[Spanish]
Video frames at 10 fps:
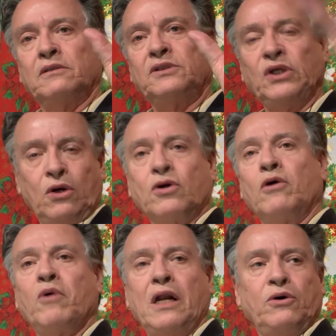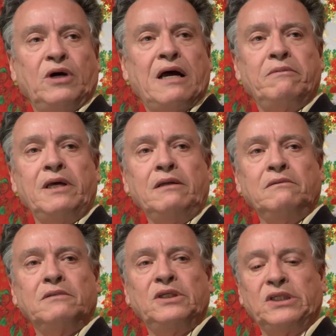siguió como algo grave
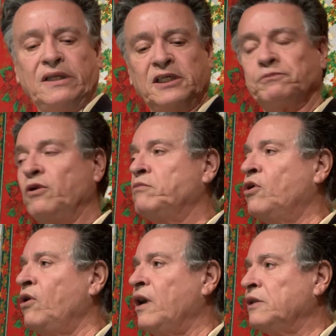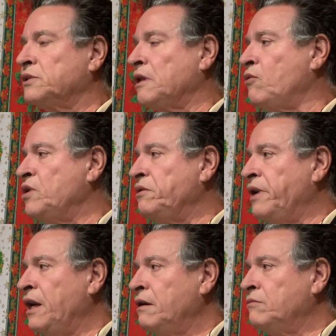y se desplomó hasta un
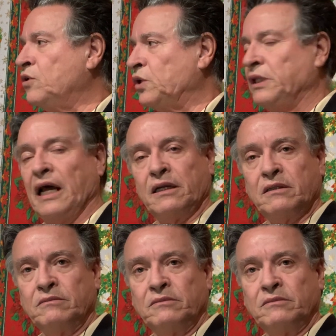nivel mortal.